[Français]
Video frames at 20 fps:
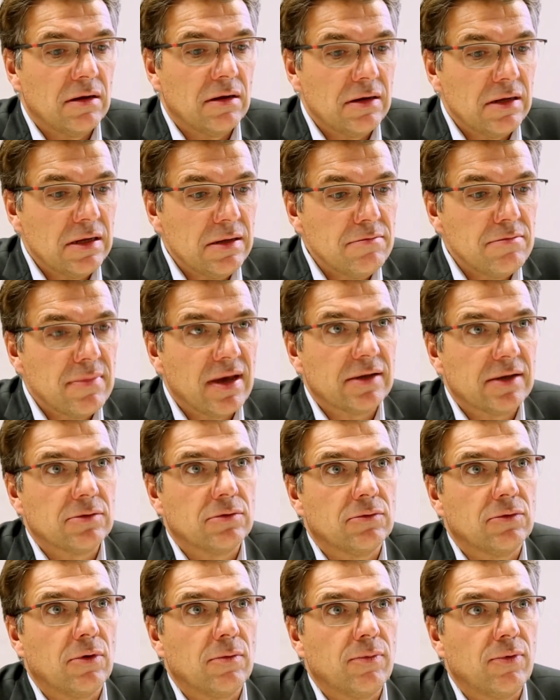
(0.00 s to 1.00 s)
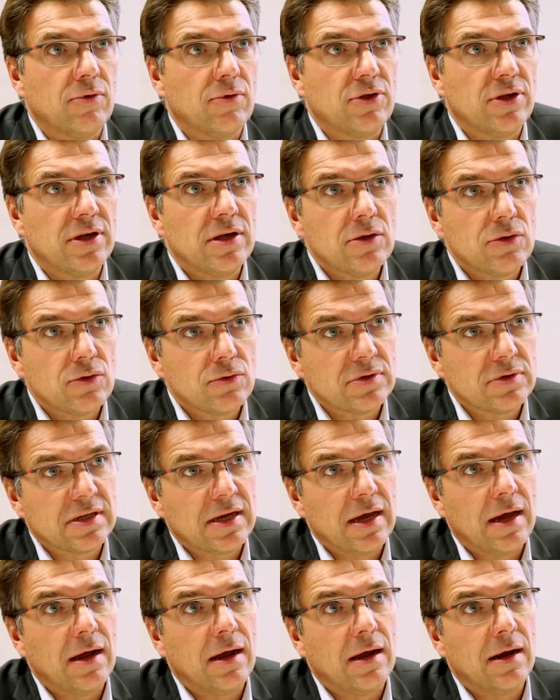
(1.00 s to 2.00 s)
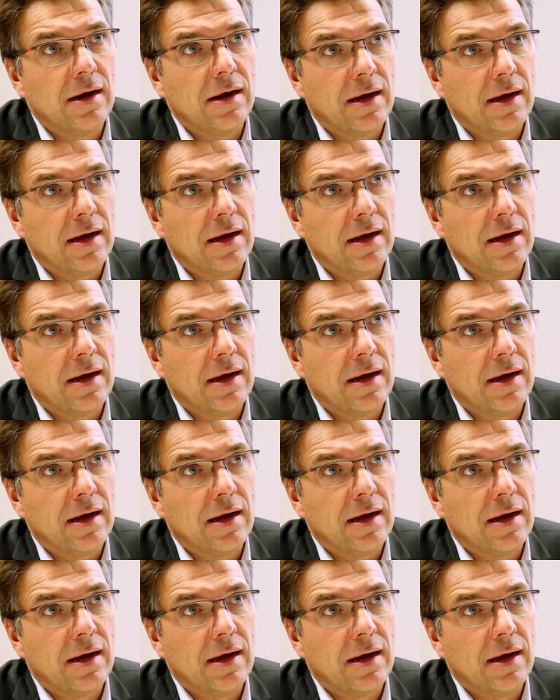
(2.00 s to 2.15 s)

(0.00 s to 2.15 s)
l'immersion dans le projet, jusqu'à